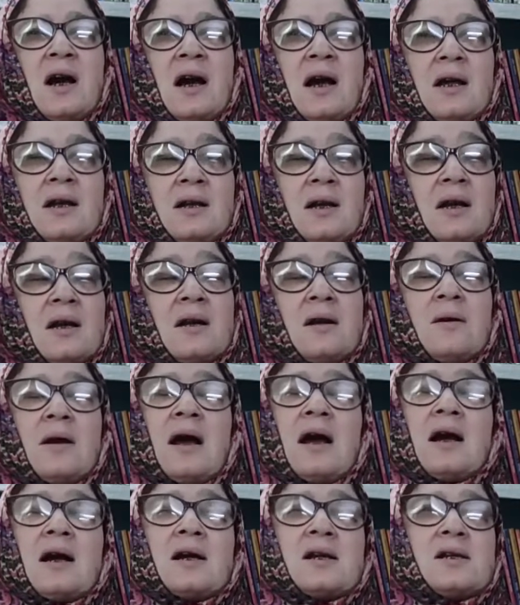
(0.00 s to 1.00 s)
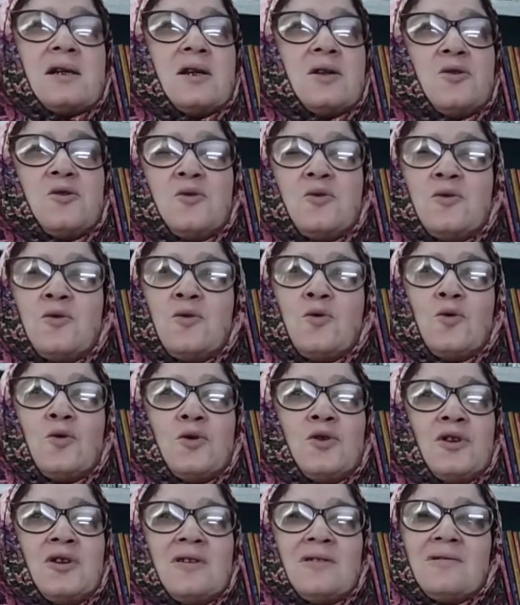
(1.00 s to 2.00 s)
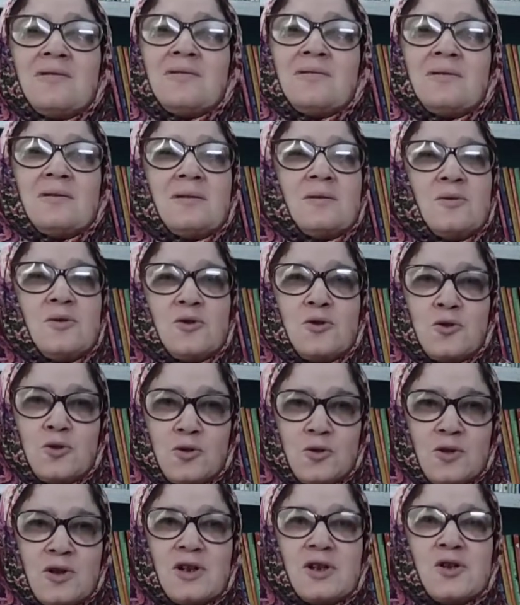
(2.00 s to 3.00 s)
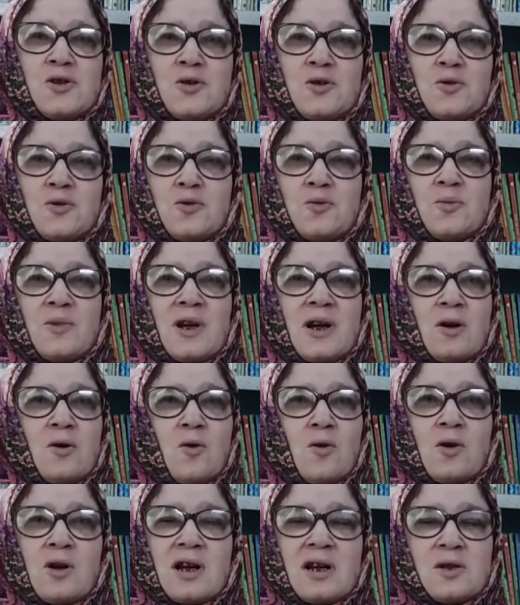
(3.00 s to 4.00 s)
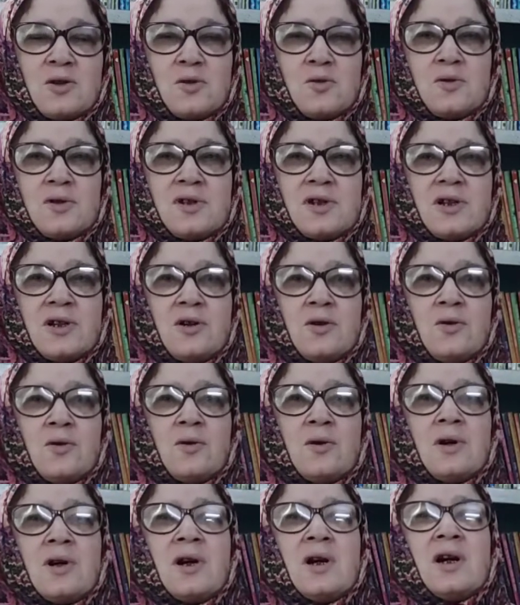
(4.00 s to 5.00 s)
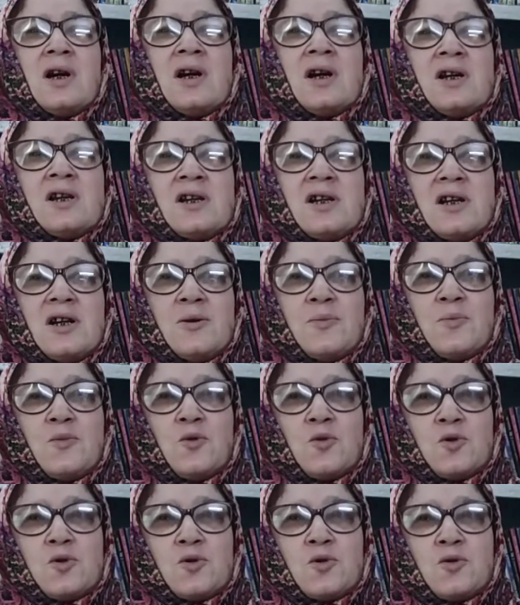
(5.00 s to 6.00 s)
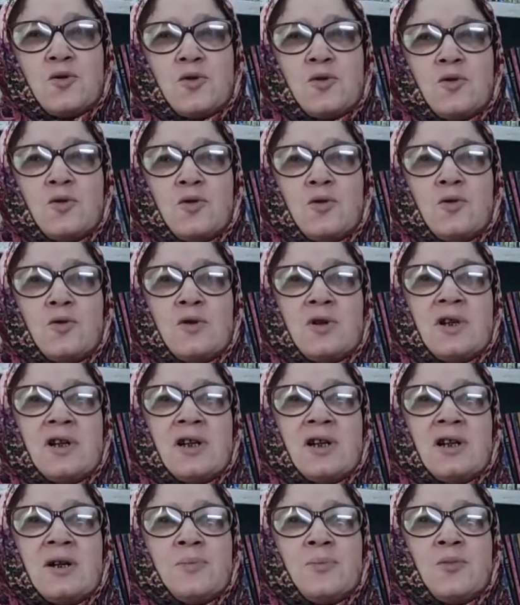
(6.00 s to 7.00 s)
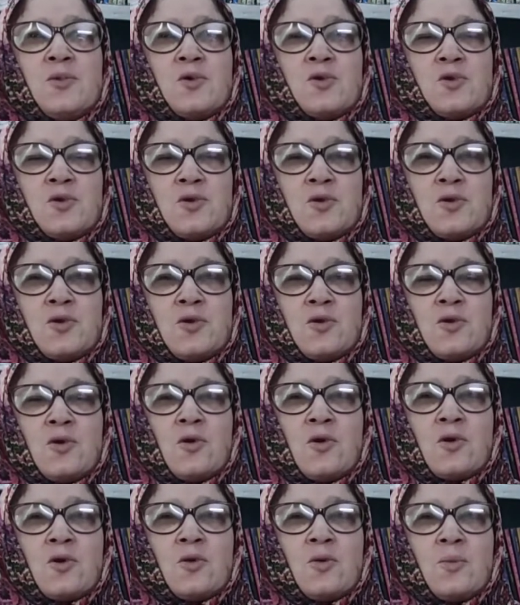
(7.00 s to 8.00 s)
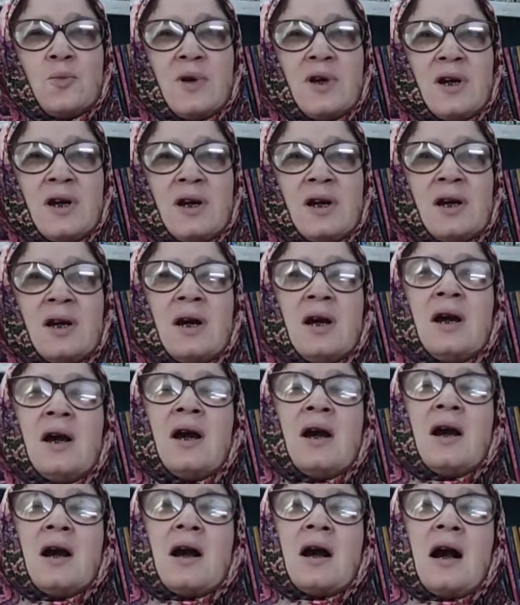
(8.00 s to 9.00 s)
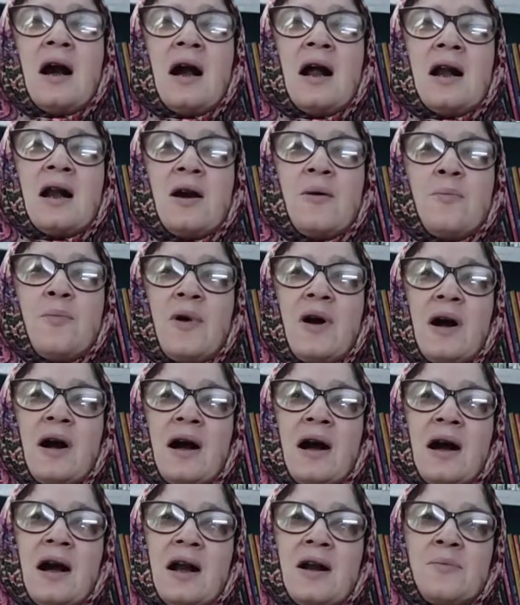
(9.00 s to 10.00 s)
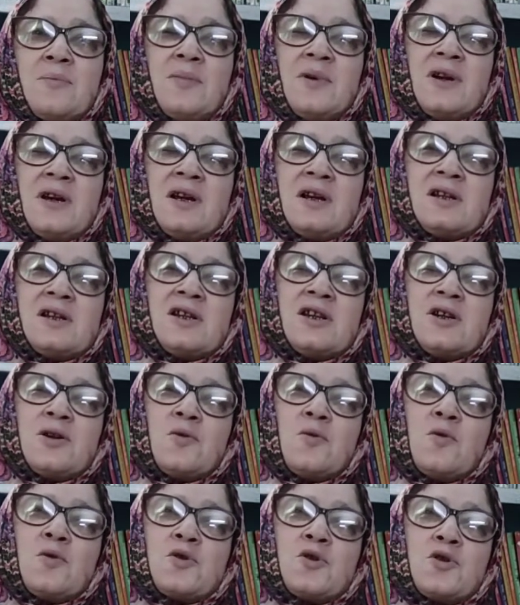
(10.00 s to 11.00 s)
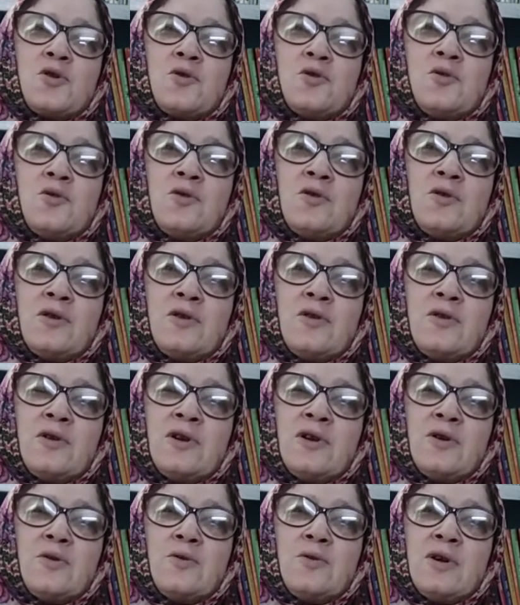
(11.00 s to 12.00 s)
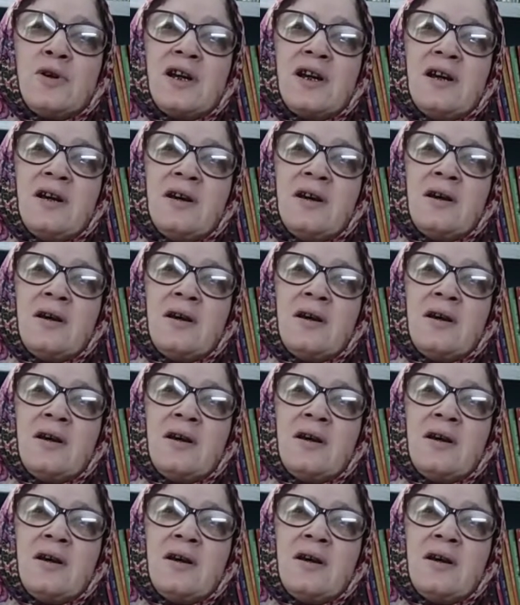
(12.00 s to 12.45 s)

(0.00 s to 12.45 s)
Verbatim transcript: আর আকাশে তো রোদ শুনেছই তোমরা খরা চলছিল সেই প্রচণ্ড রোদে প্রচণ্ড গরমে খাড়া পাহাড় বেয়ে সে কষ্ট করে করে উঠে